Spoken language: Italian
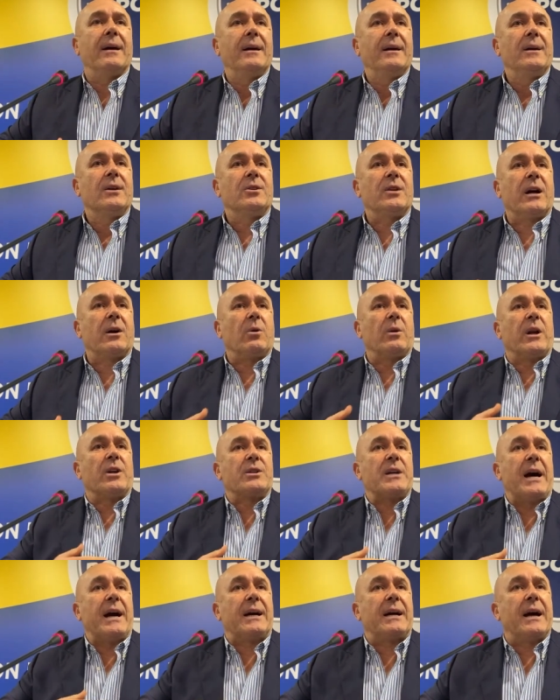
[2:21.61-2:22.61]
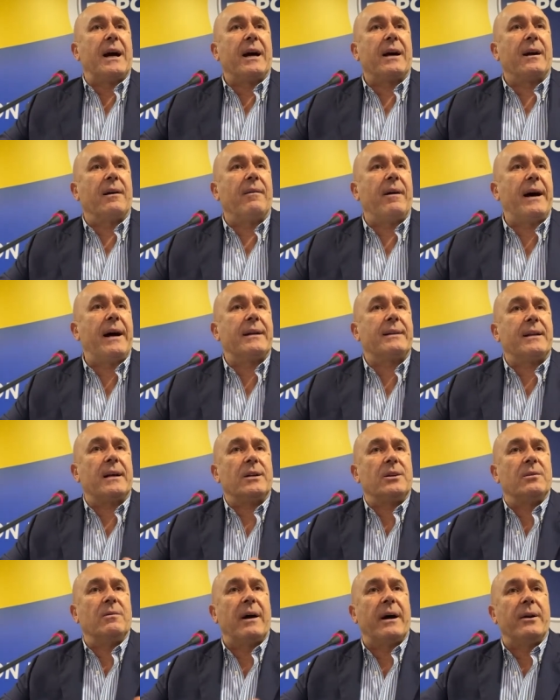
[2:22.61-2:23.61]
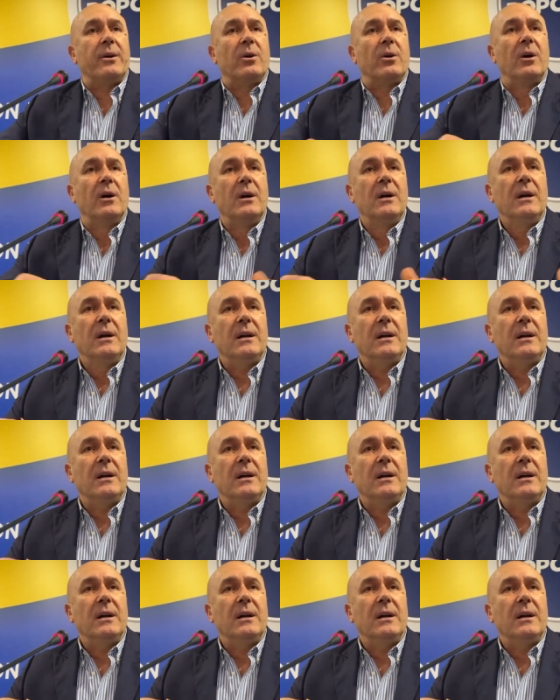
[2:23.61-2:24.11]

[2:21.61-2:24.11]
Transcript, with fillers: cioè con la giacca, la gravata, ci vanno